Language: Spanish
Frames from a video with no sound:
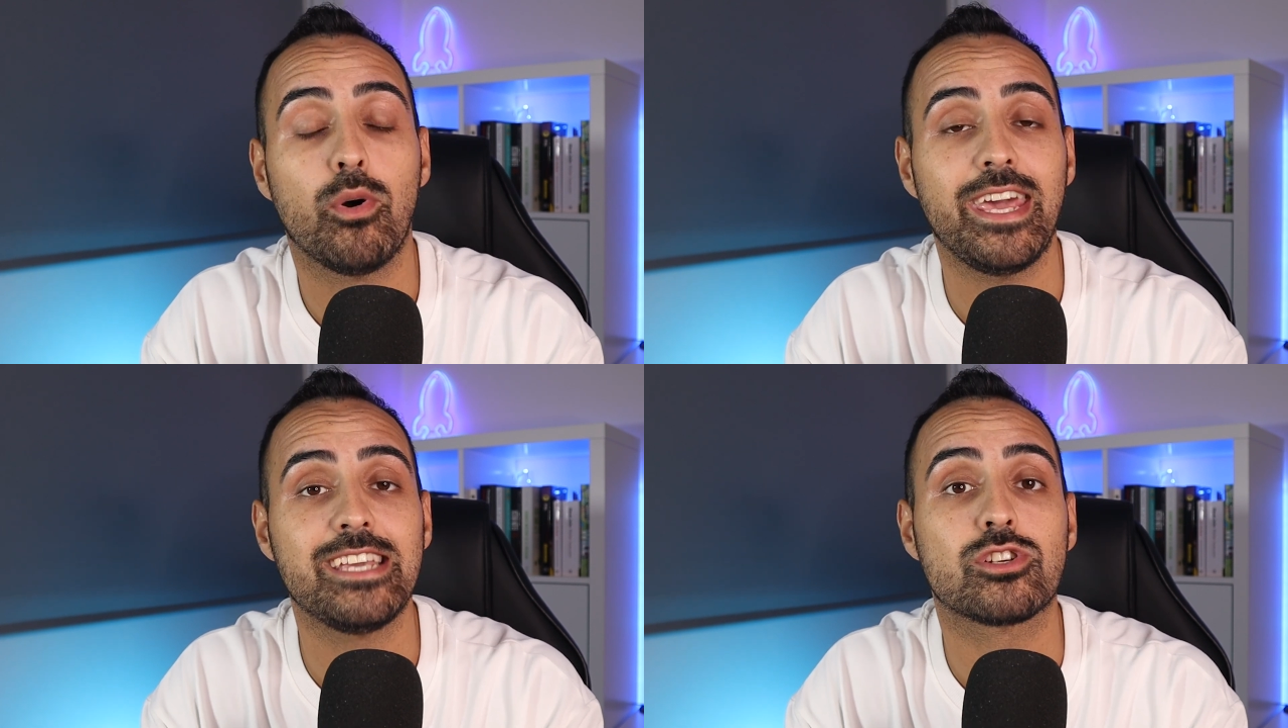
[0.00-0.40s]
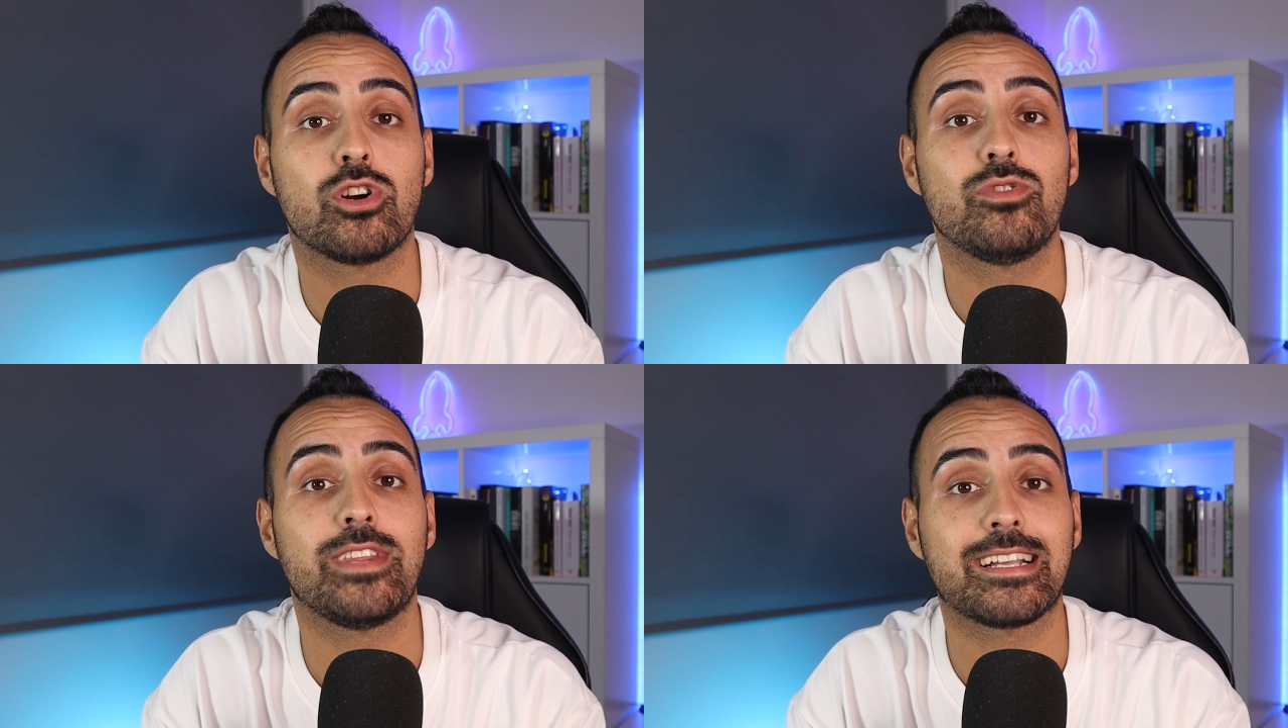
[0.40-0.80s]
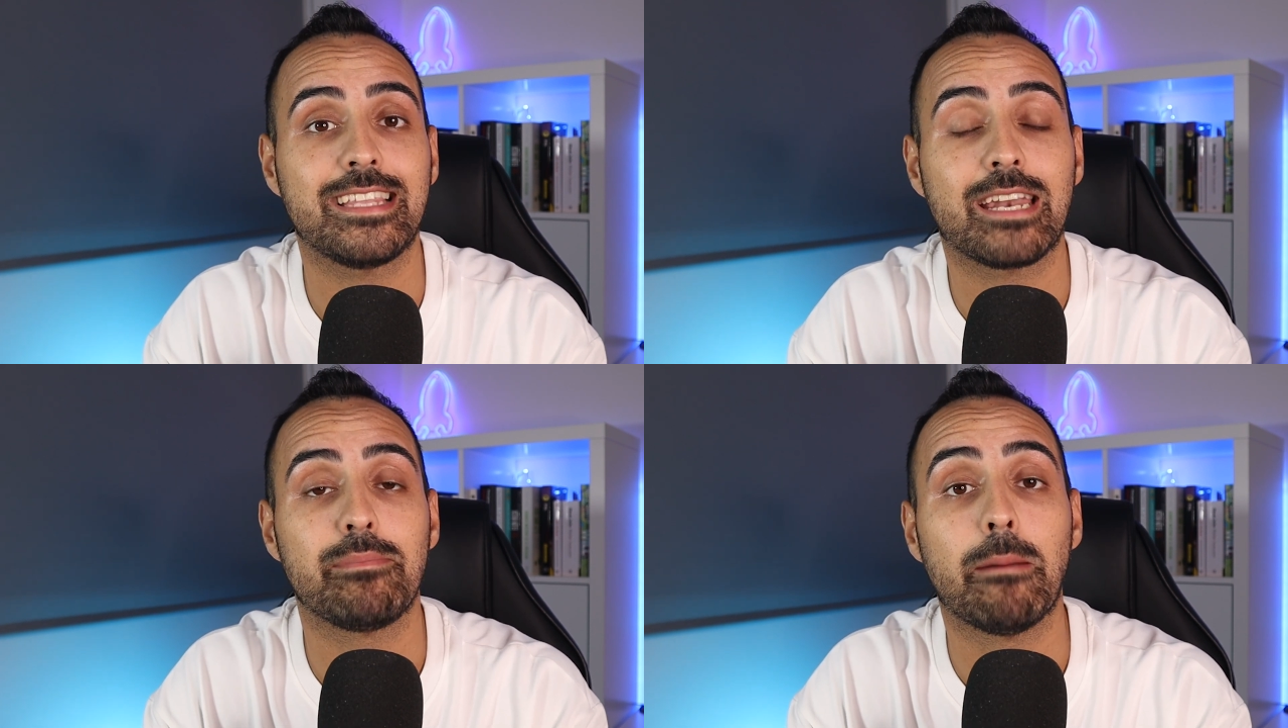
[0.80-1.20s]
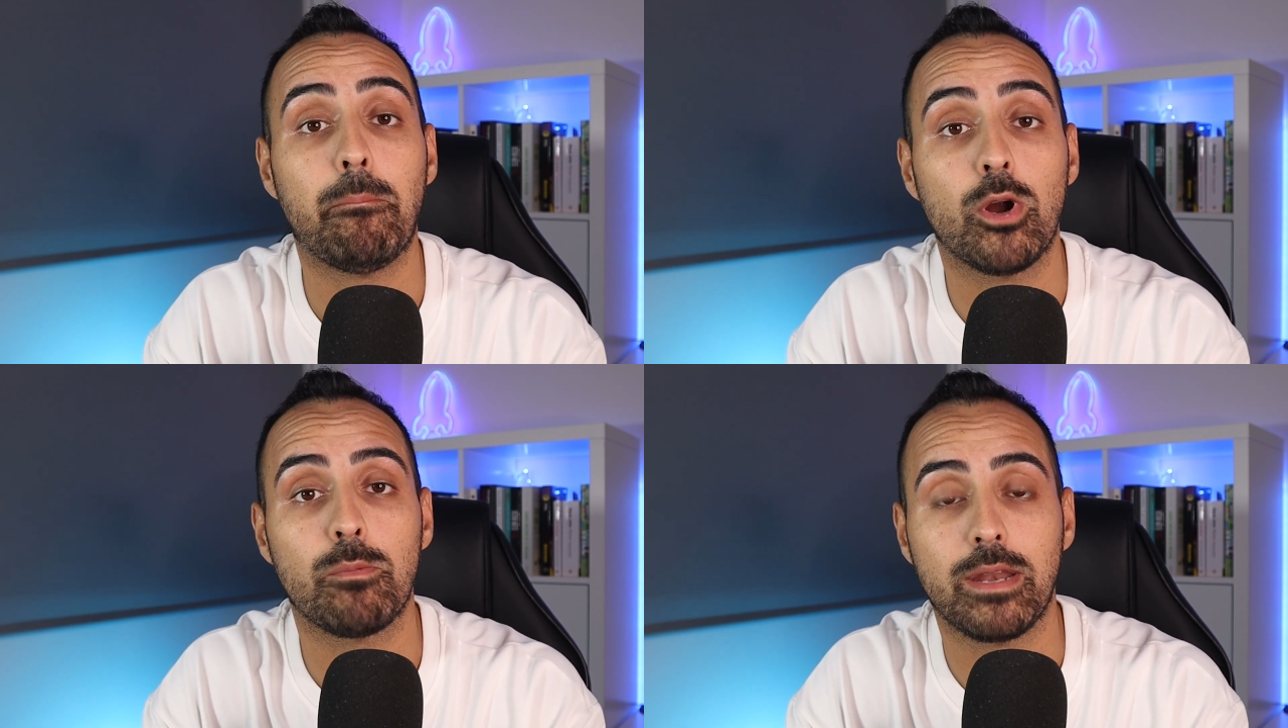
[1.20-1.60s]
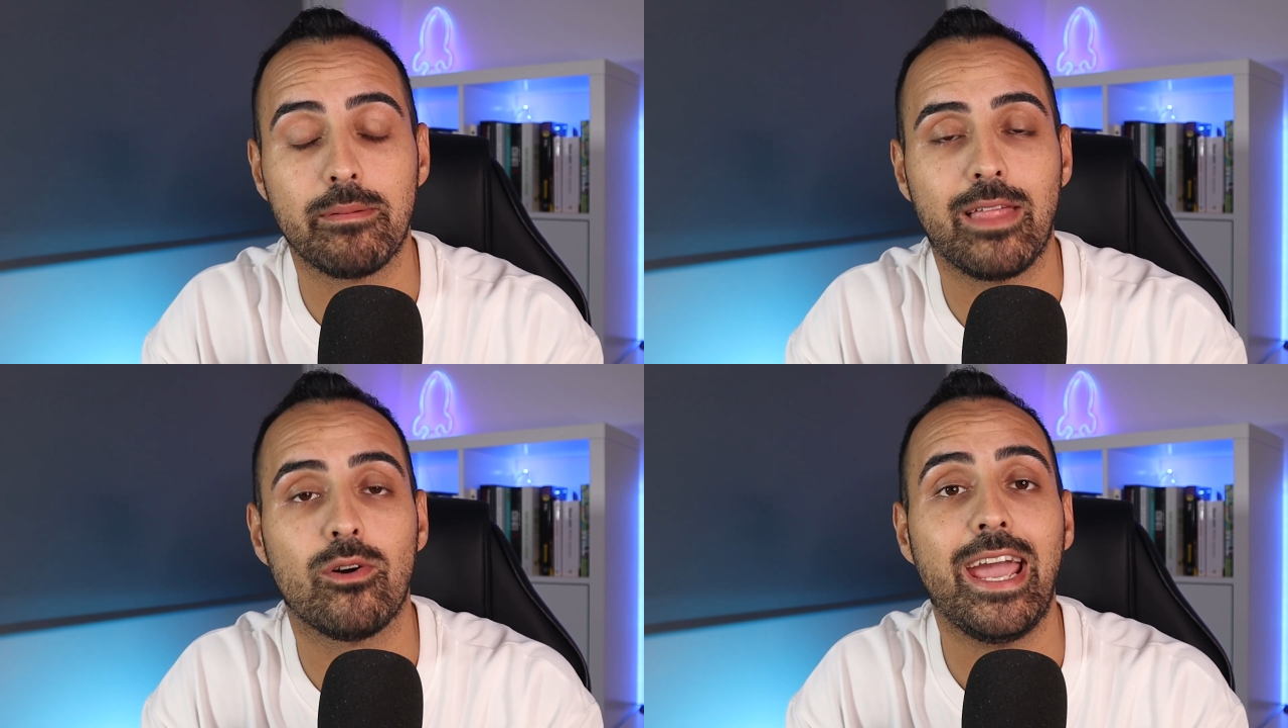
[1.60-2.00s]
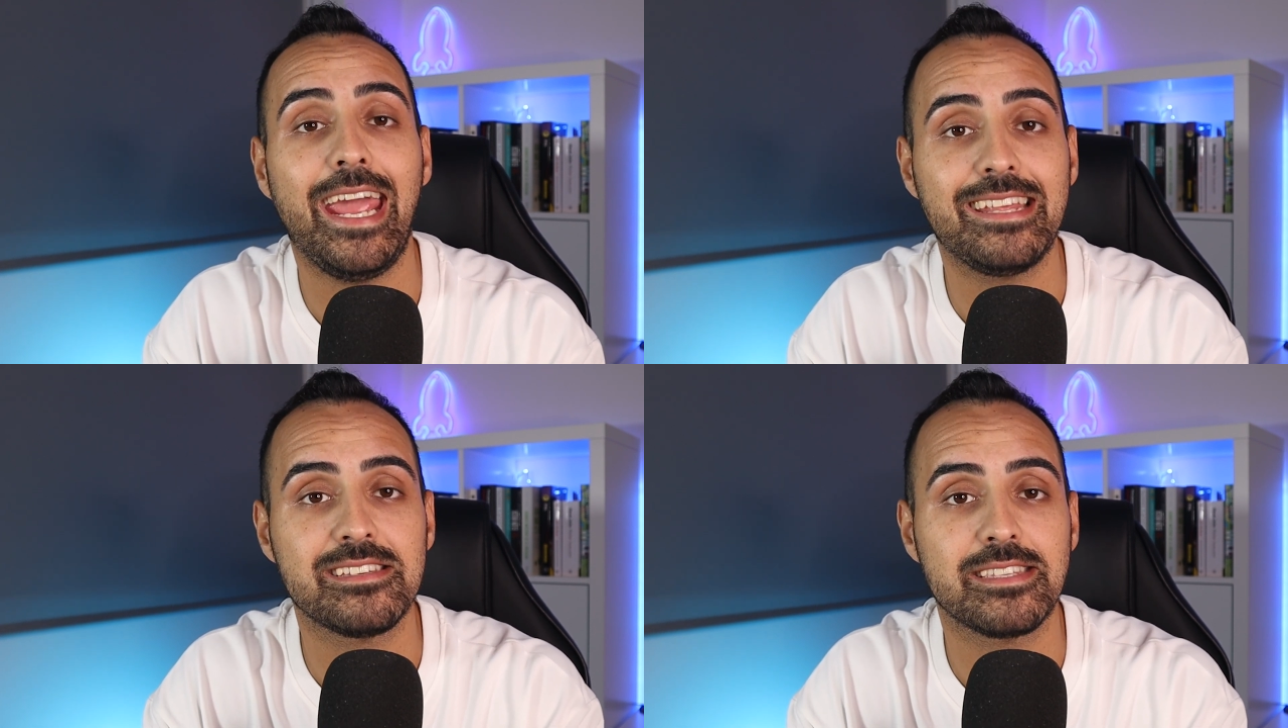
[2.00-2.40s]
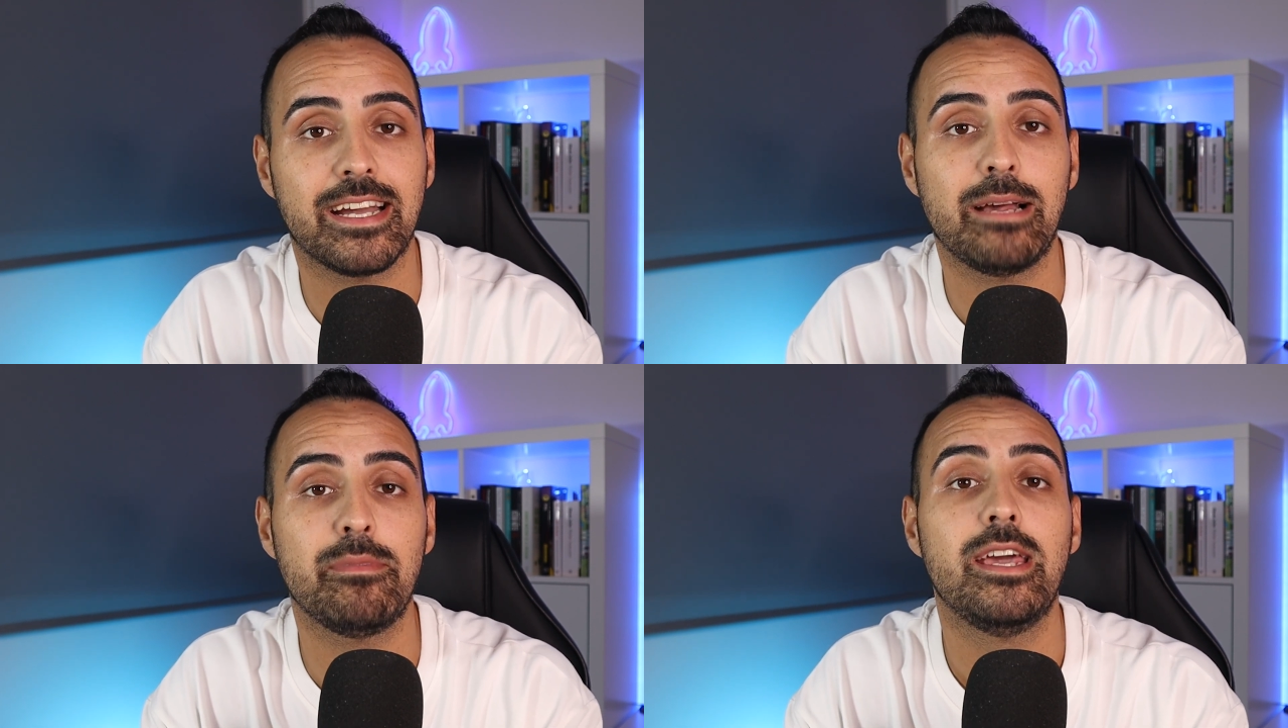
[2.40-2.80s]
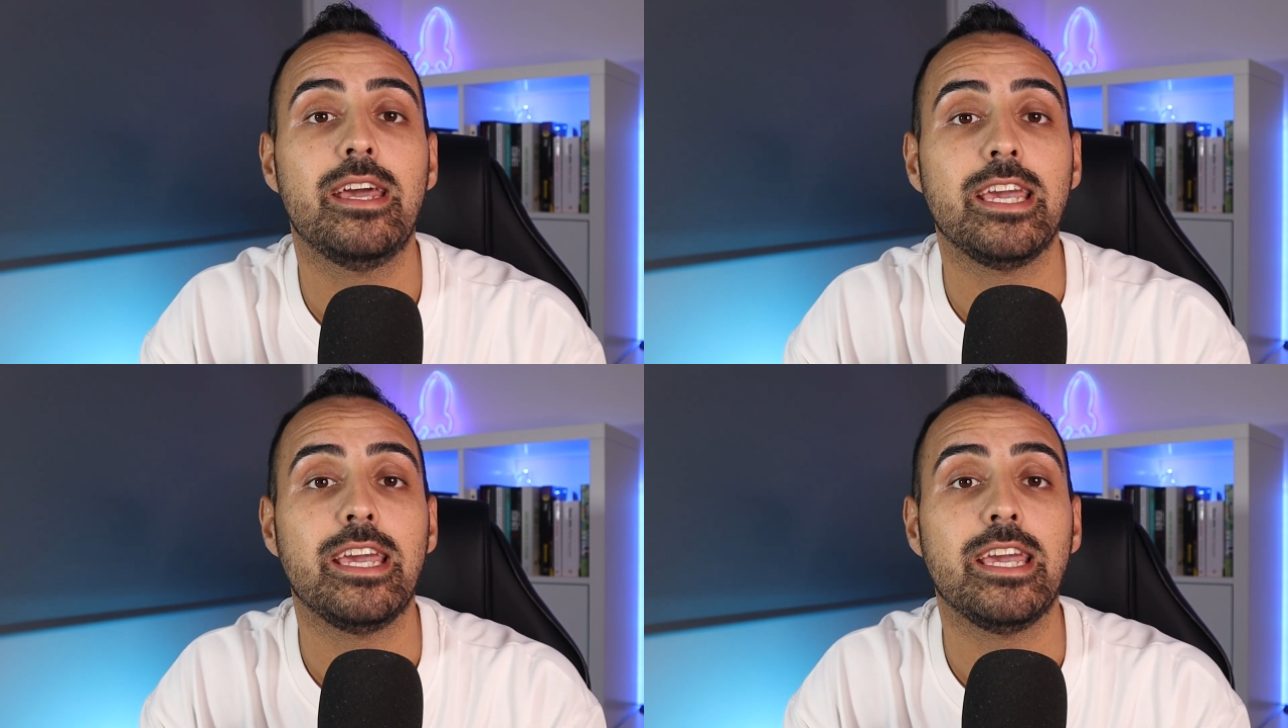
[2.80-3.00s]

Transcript: podéis contactarme por privado en Instagram